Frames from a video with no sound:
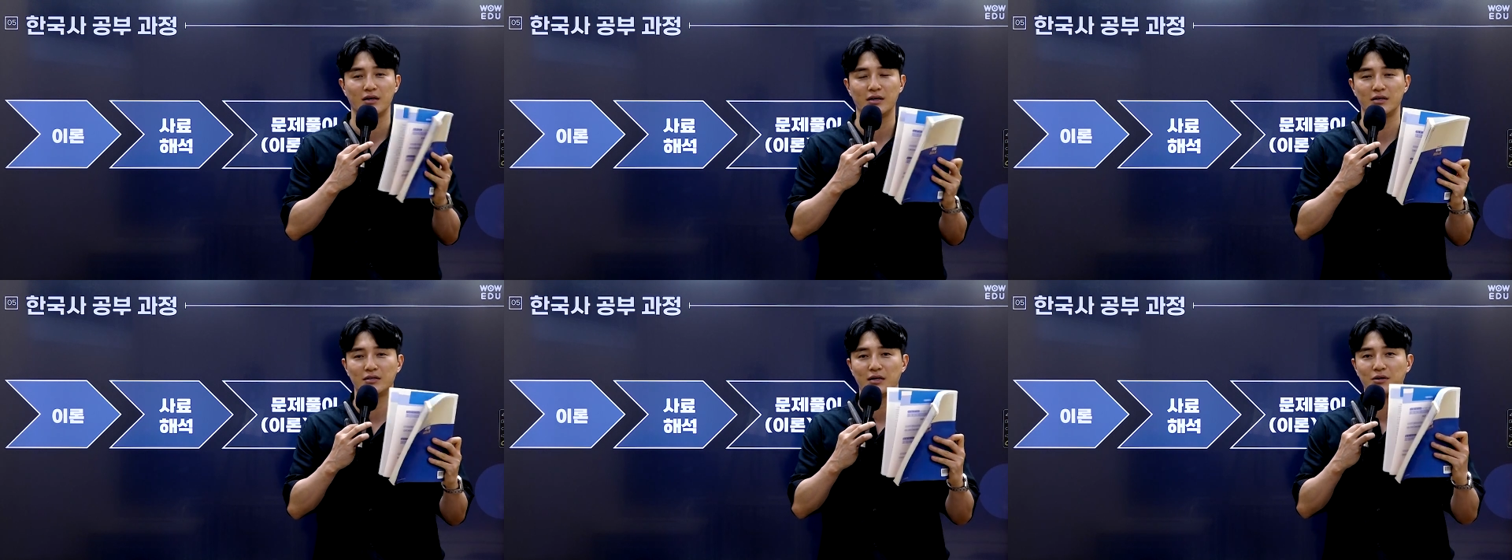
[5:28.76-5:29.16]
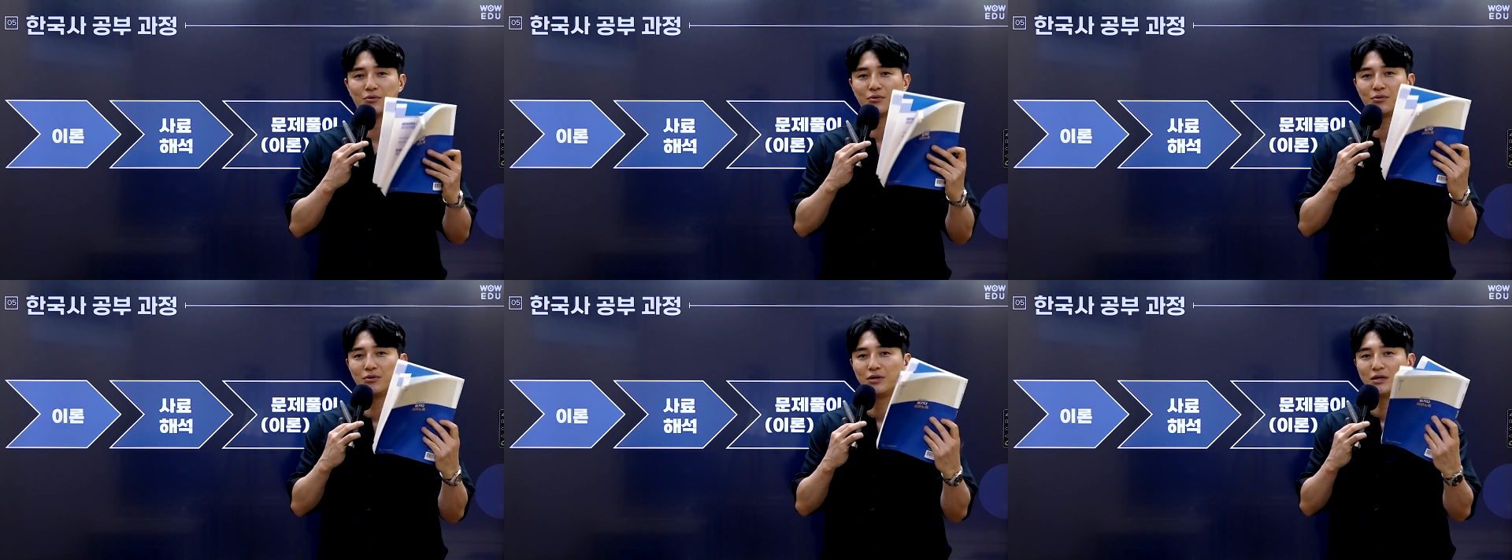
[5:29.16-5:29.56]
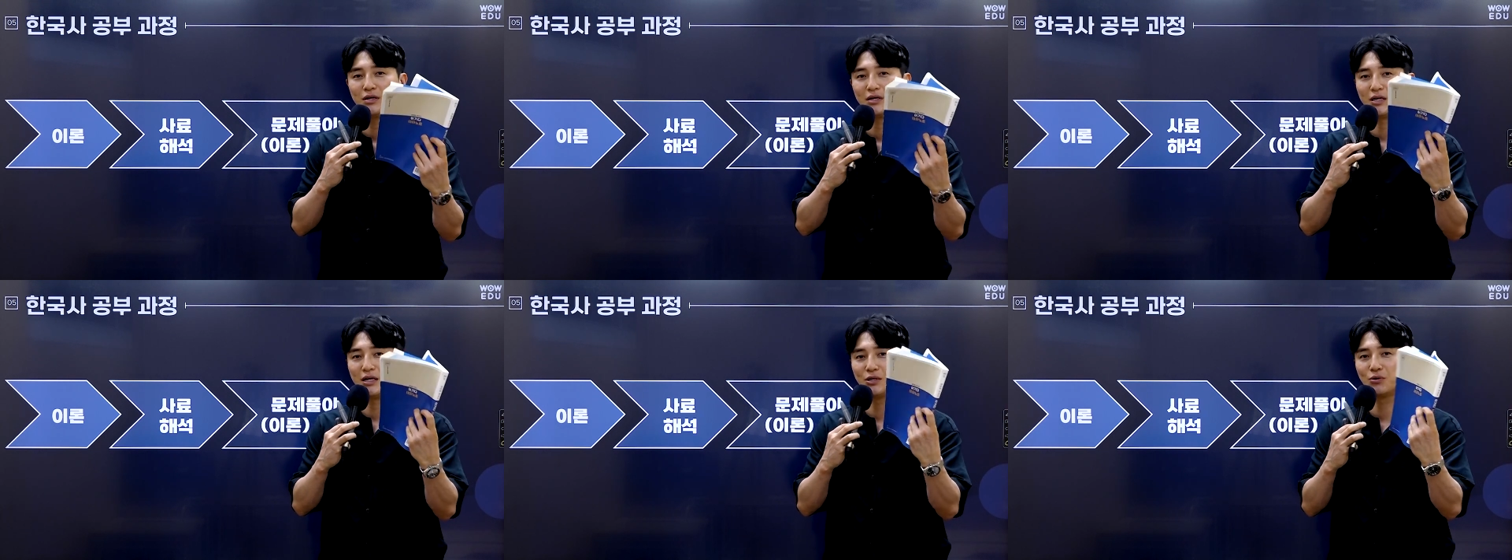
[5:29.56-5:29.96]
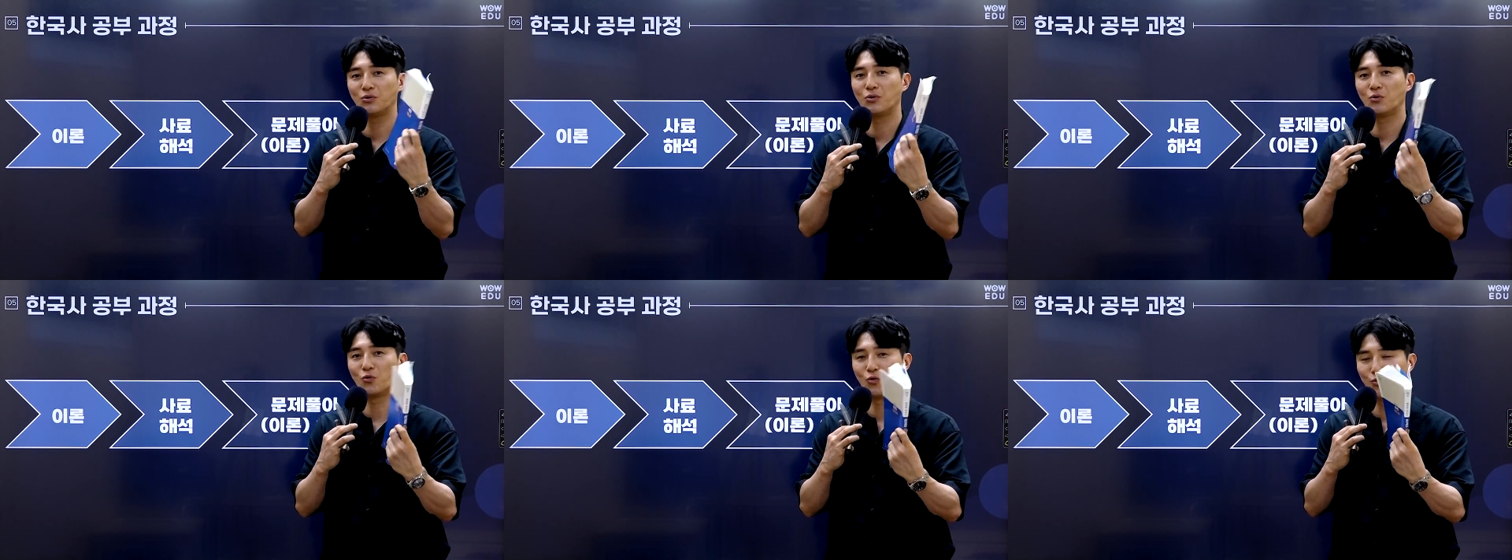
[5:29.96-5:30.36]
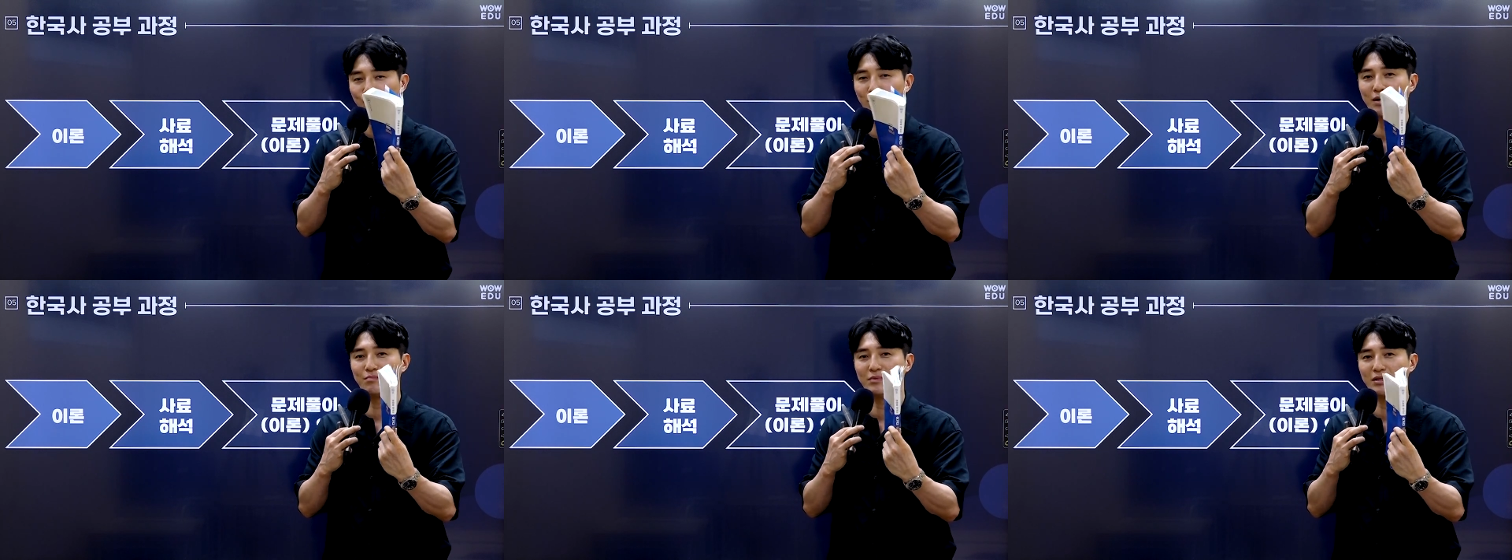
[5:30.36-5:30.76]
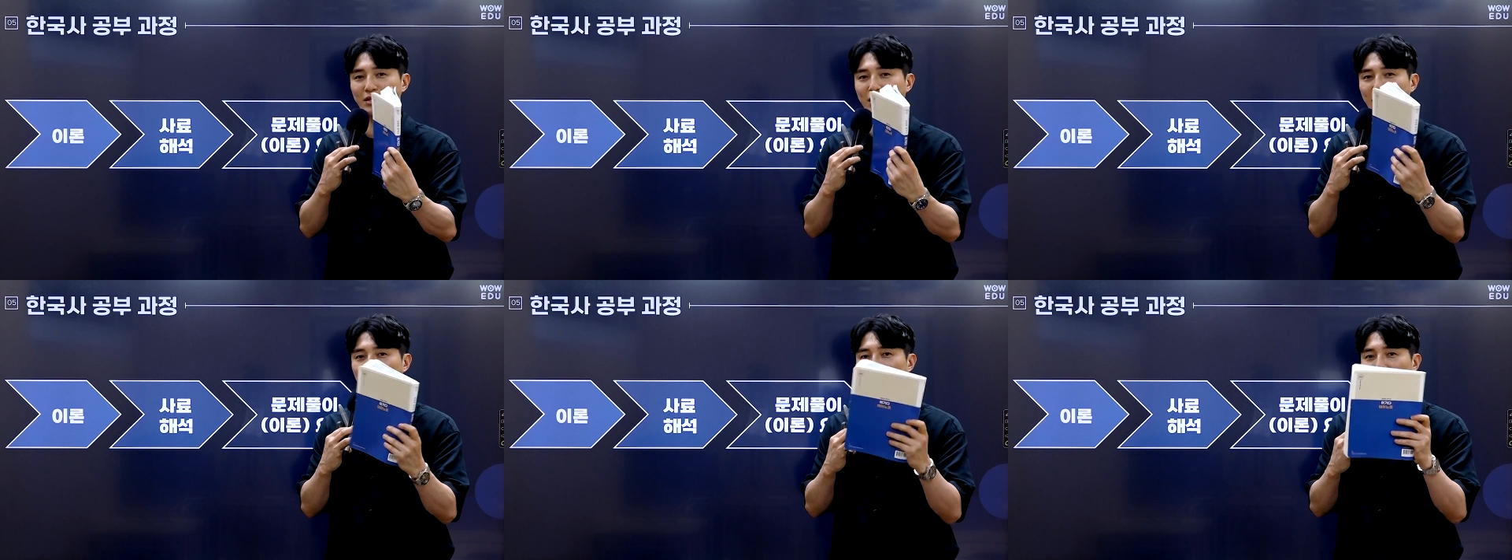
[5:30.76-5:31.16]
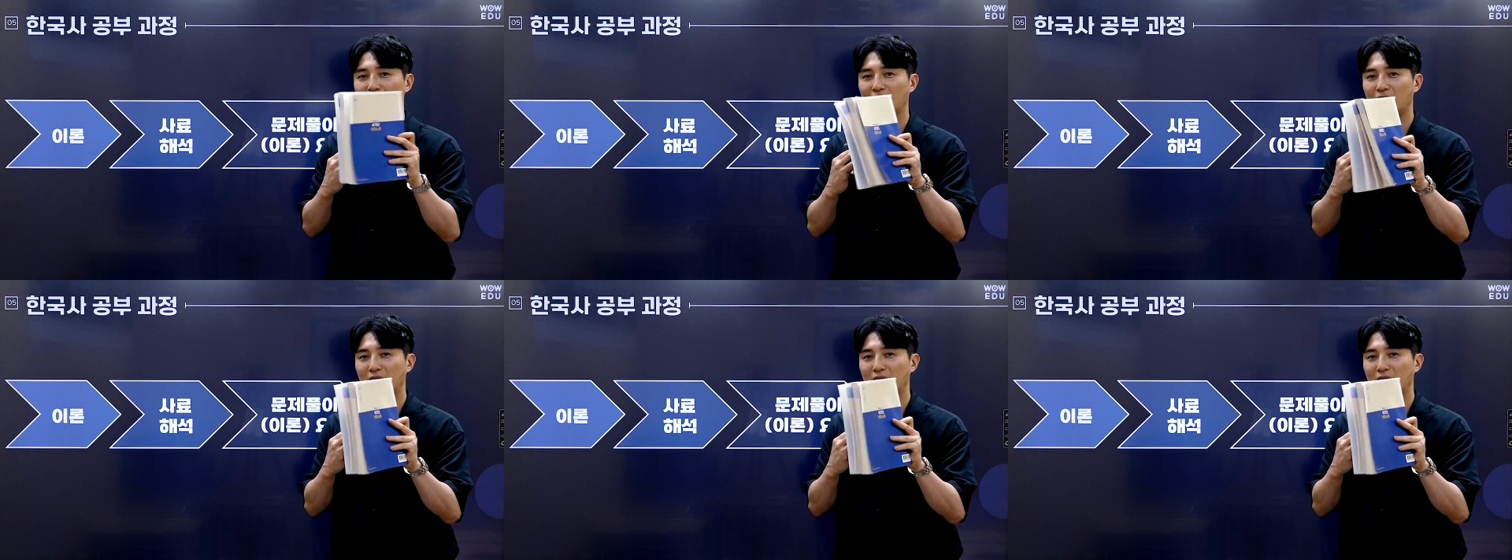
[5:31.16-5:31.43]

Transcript: 이 책으로 이론을 공부합니다.